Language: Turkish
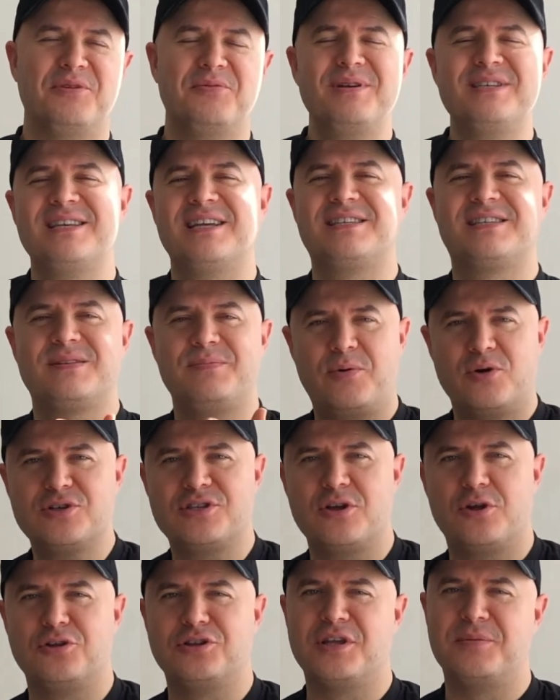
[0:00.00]
Mesela spor
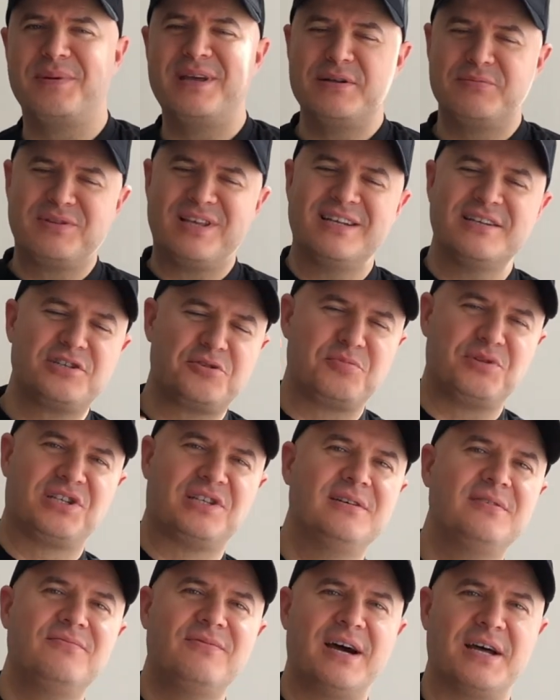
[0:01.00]
salonunda benim
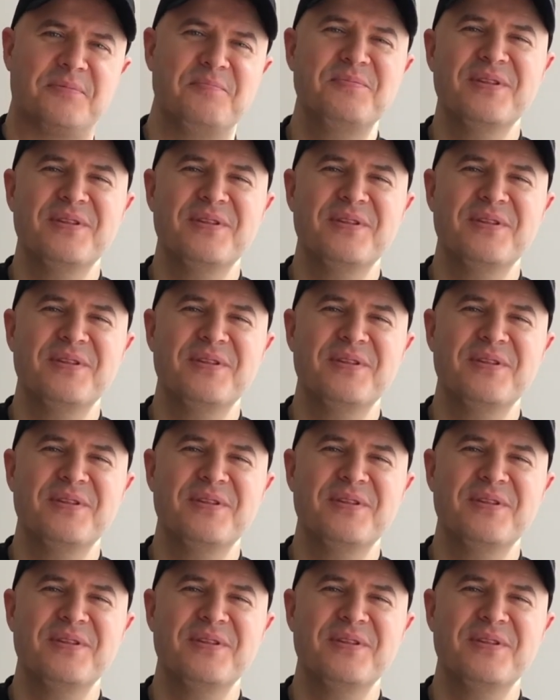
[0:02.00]
tanışmışlığım var.